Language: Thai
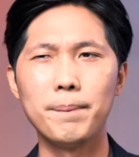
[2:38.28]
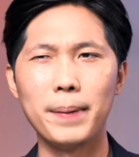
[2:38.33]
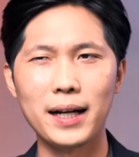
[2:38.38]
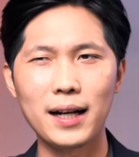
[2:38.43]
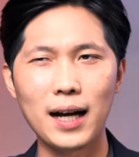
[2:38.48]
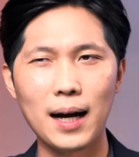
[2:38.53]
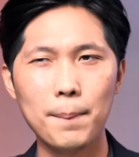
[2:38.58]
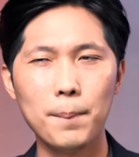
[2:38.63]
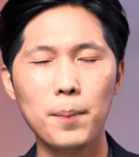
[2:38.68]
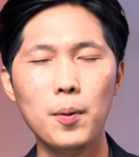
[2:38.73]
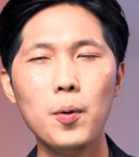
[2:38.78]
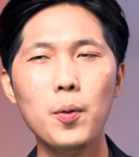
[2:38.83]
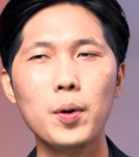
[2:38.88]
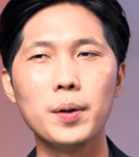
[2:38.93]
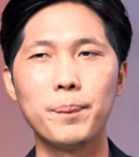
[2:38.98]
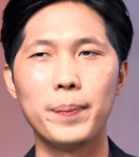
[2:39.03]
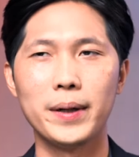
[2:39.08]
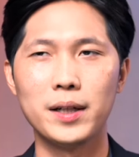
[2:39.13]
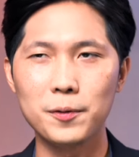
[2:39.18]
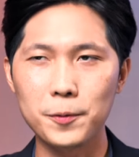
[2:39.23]
เป็นคำพูด
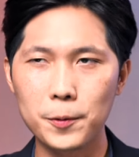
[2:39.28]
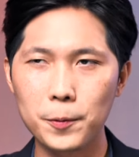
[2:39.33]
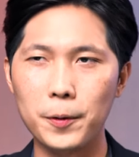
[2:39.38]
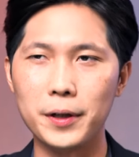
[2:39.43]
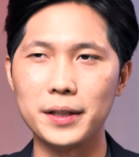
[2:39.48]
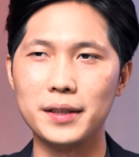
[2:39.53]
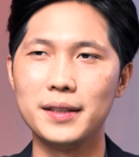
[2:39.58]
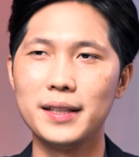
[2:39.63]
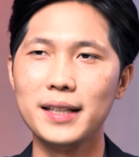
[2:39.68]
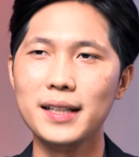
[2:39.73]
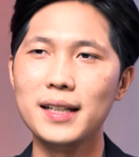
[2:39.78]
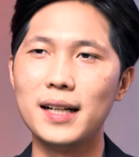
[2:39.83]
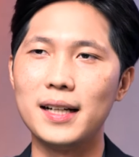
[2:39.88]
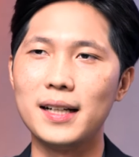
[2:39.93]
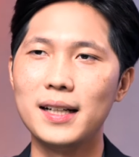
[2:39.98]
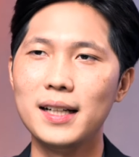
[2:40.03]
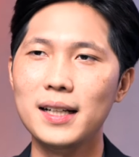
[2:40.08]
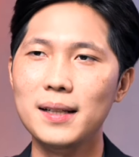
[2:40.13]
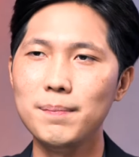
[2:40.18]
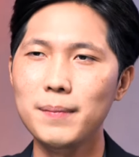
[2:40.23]
เป็นโค้ดที่เกิด
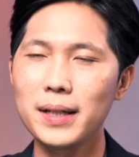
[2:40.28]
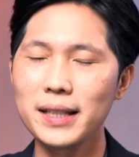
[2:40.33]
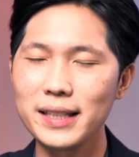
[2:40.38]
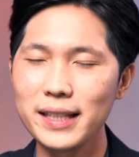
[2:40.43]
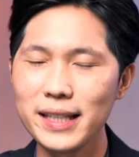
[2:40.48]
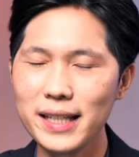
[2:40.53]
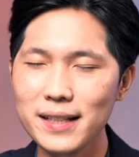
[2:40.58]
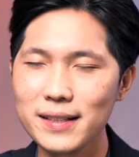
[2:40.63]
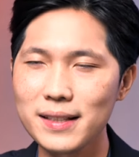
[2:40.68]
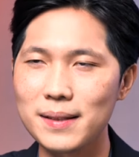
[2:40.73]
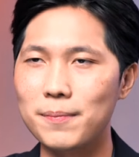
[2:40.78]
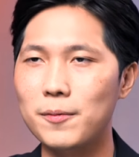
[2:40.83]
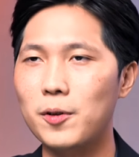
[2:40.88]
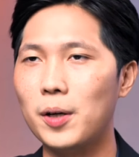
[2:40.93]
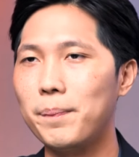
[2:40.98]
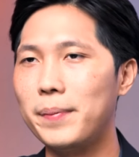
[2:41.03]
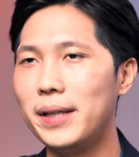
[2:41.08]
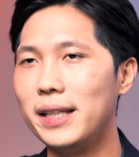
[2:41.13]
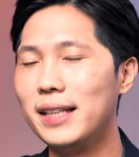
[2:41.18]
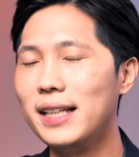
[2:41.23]
ขึ้นเมื่อ20กว่า
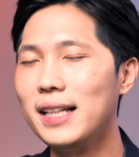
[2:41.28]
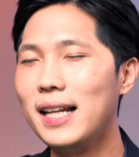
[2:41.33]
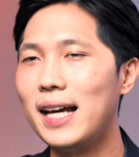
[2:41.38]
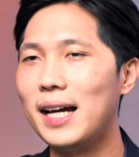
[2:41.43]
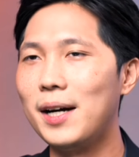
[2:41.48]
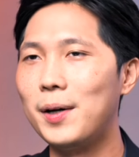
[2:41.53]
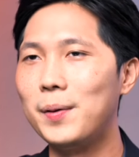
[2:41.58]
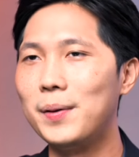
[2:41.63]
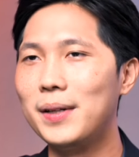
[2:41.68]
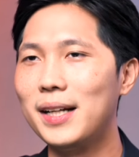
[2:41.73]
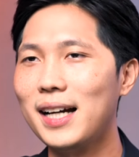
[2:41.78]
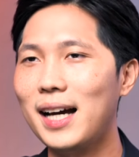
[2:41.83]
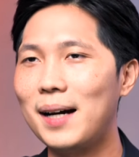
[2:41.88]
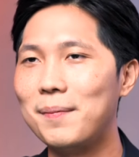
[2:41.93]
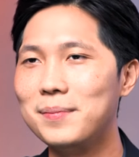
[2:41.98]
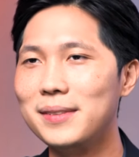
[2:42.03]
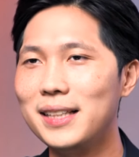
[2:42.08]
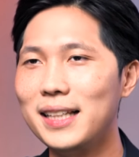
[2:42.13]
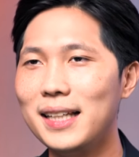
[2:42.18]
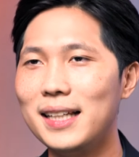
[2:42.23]
ปีที่แล้วนะครับ
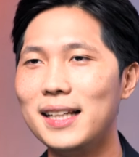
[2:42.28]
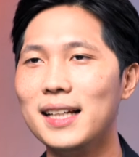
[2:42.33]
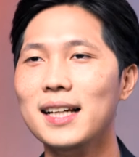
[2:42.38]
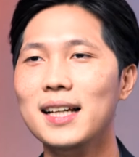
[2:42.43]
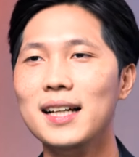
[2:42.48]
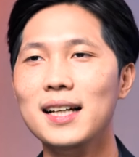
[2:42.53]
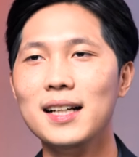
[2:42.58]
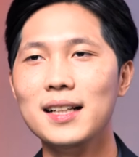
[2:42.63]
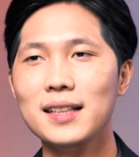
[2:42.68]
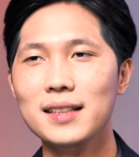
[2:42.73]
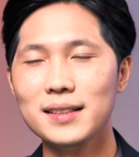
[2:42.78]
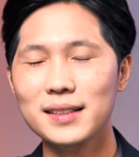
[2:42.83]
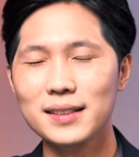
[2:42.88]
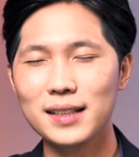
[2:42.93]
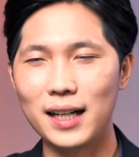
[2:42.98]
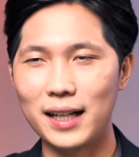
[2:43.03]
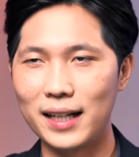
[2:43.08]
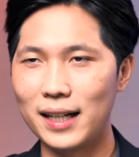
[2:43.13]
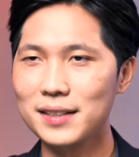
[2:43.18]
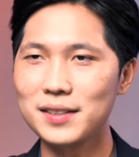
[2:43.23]
ที่เธ
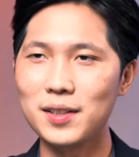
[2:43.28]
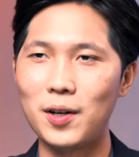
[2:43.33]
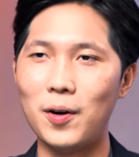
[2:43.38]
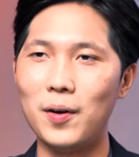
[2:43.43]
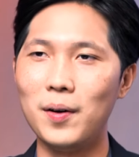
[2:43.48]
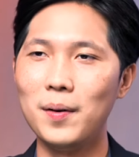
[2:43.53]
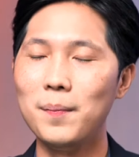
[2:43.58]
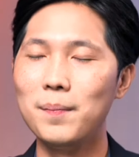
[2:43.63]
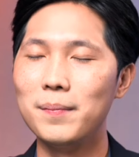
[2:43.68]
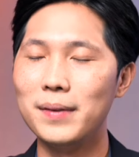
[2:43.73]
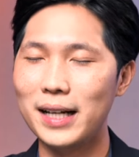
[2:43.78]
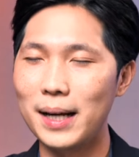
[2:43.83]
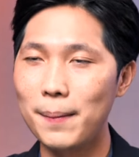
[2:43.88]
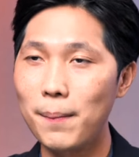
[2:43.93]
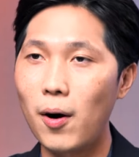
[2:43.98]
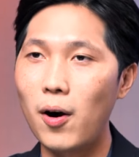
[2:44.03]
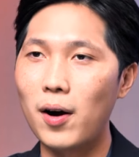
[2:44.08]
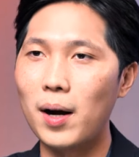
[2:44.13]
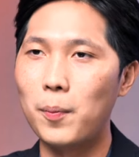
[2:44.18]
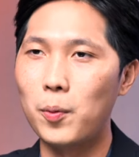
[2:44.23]
อทั้งสองได้
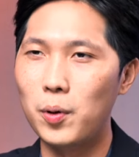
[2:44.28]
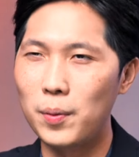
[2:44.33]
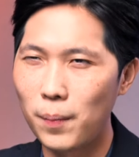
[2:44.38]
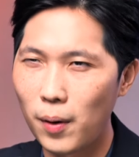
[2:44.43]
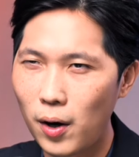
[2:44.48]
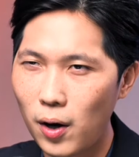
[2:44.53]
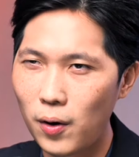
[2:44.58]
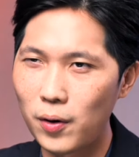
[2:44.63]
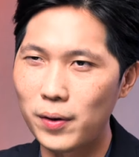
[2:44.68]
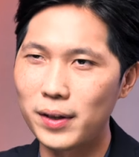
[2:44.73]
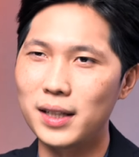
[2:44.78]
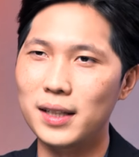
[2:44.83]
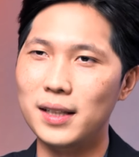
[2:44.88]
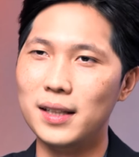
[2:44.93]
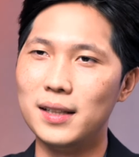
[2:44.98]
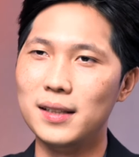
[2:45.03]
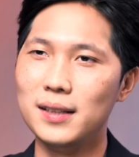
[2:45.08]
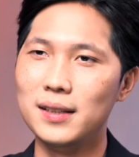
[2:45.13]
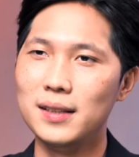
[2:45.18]
บอกกับคุณพ่อของเธอ